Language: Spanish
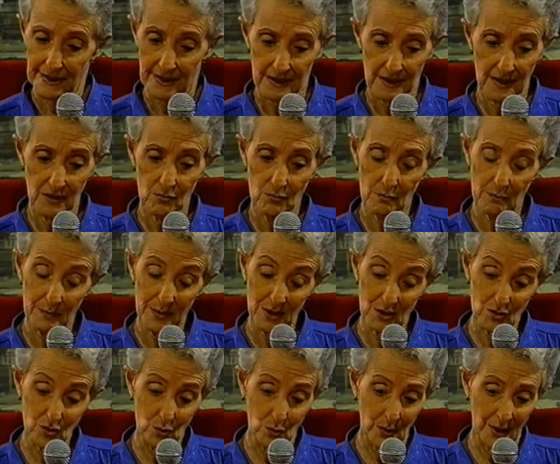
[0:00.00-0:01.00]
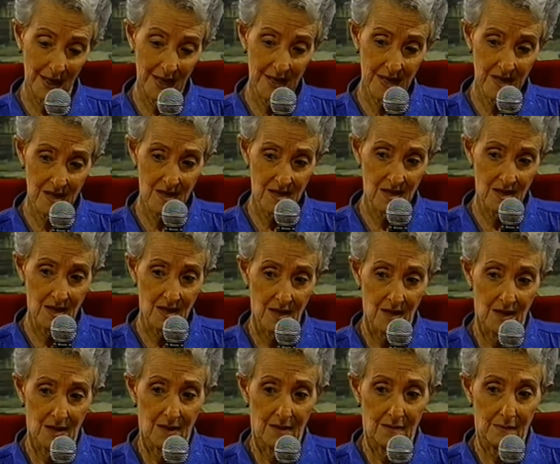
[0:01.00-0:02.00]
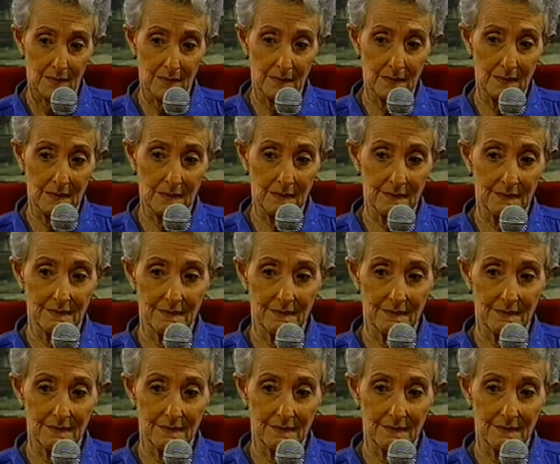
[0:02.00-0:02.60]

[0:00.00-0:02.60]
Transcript: Es un personaje mm,